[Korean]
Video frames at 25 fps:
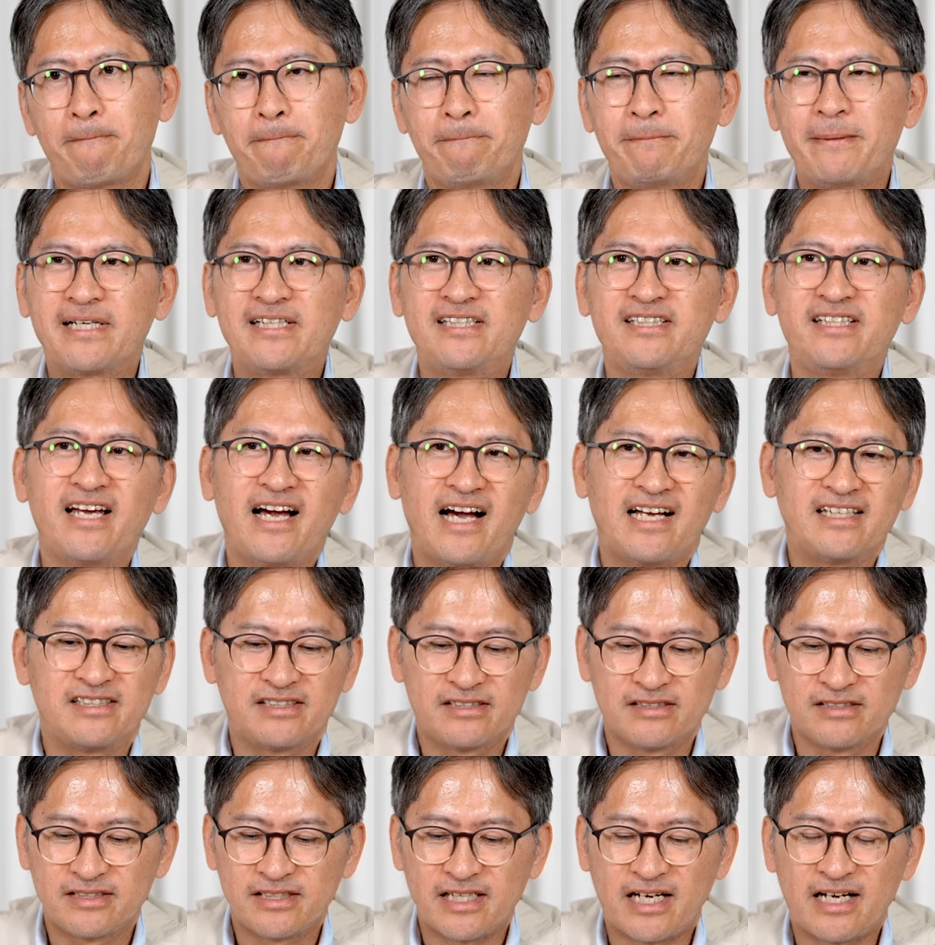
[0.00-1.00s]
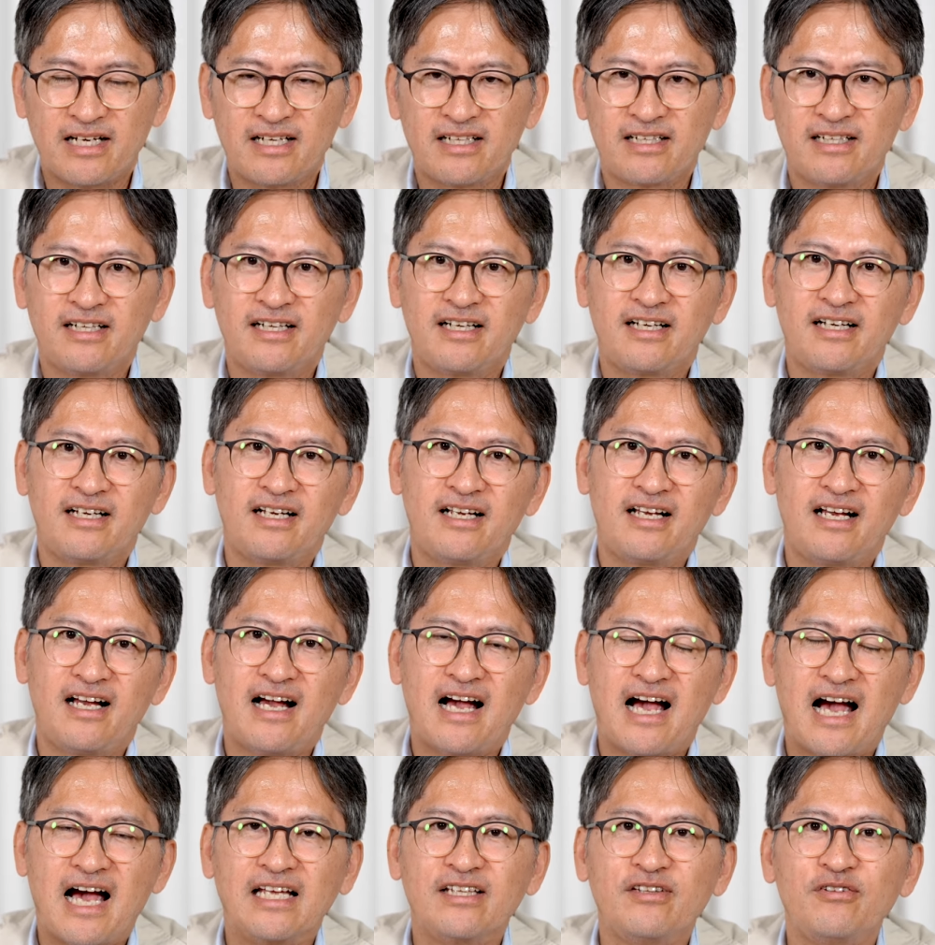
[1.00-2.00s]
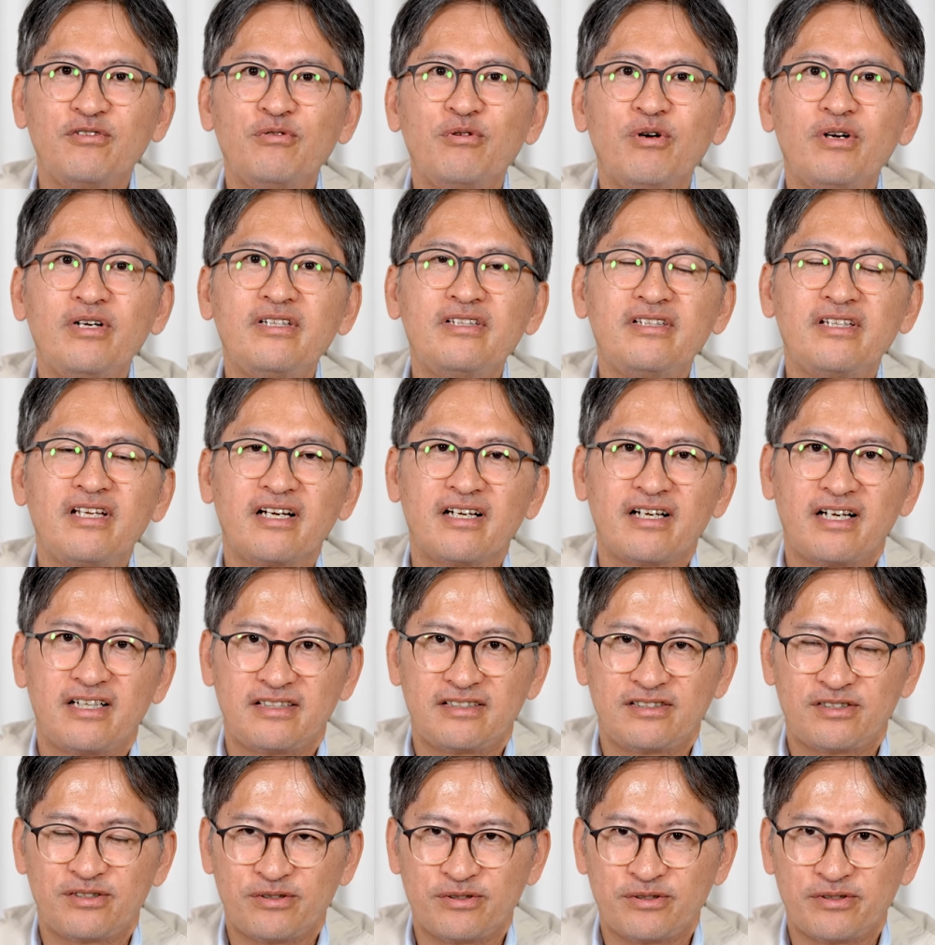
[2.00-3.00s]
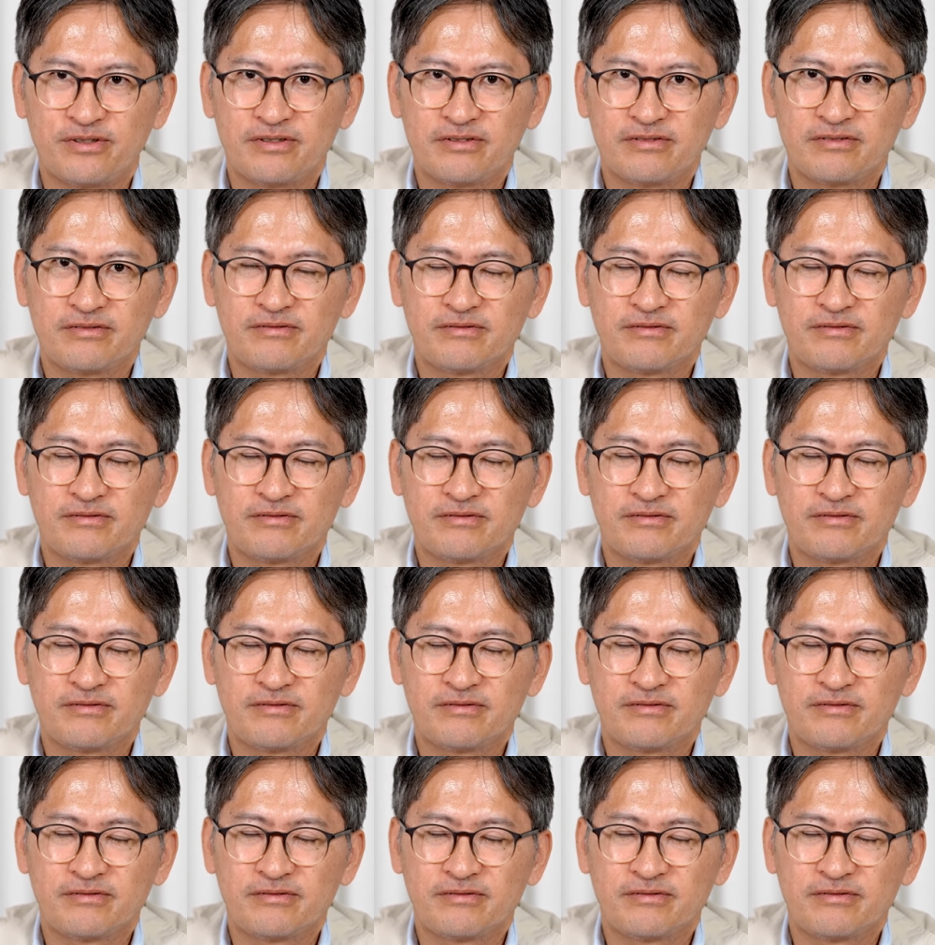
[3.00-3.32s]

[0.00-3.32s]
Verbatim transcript: 근데 그게 아직은 잘 안 될 때가 있어요.